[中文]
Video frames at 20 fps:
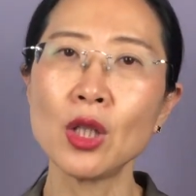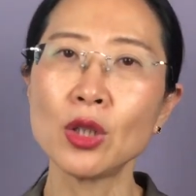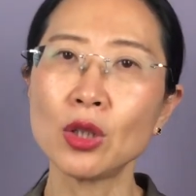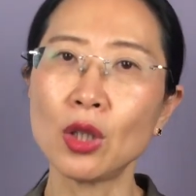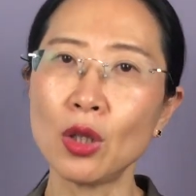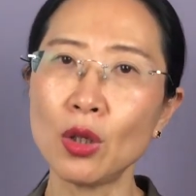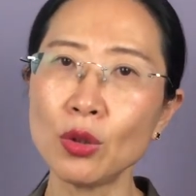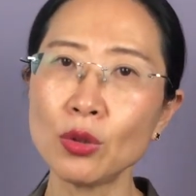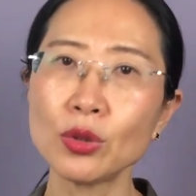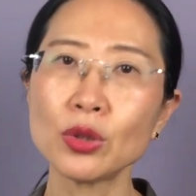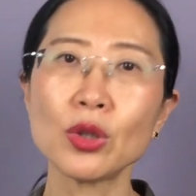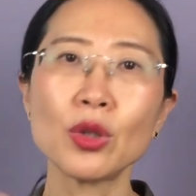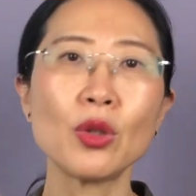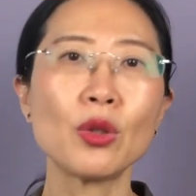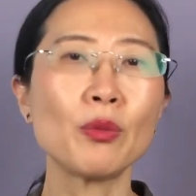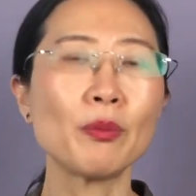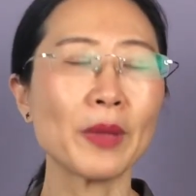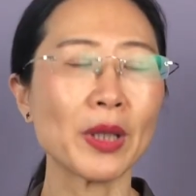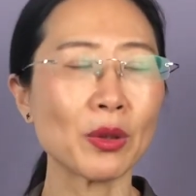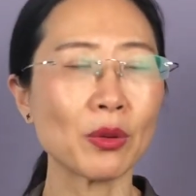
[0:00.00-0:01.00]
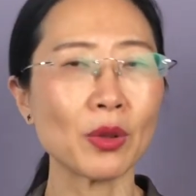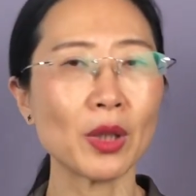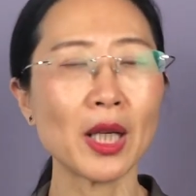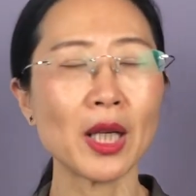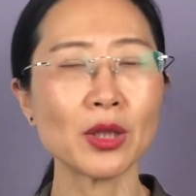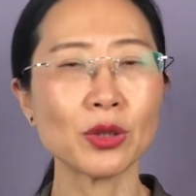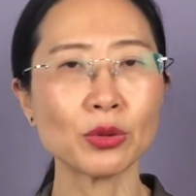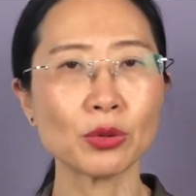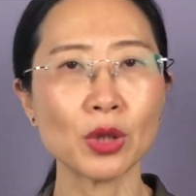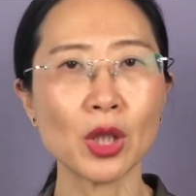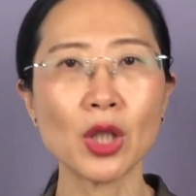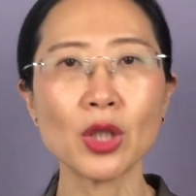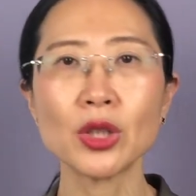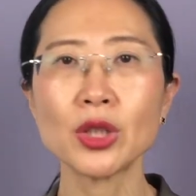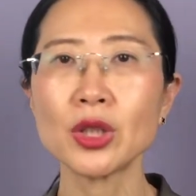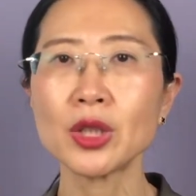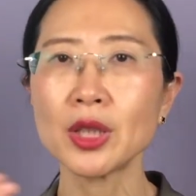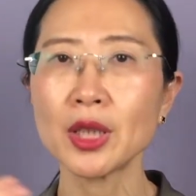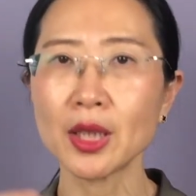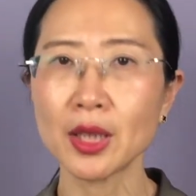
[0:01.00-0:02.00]
欧洲、美国呀，主要
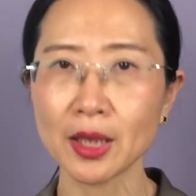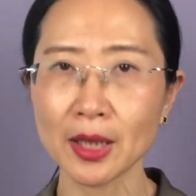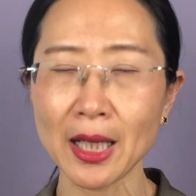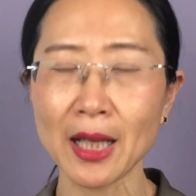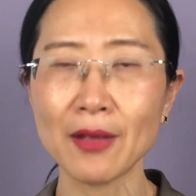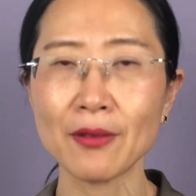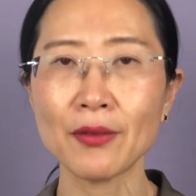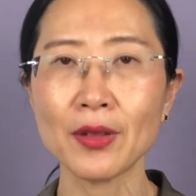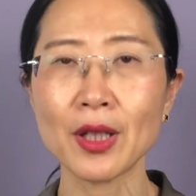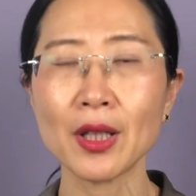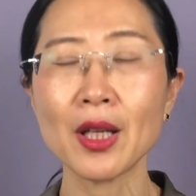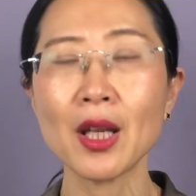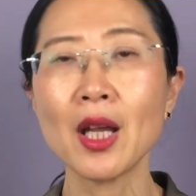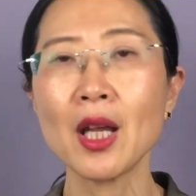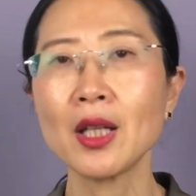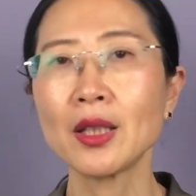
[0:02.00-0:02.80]
是这个咖啡；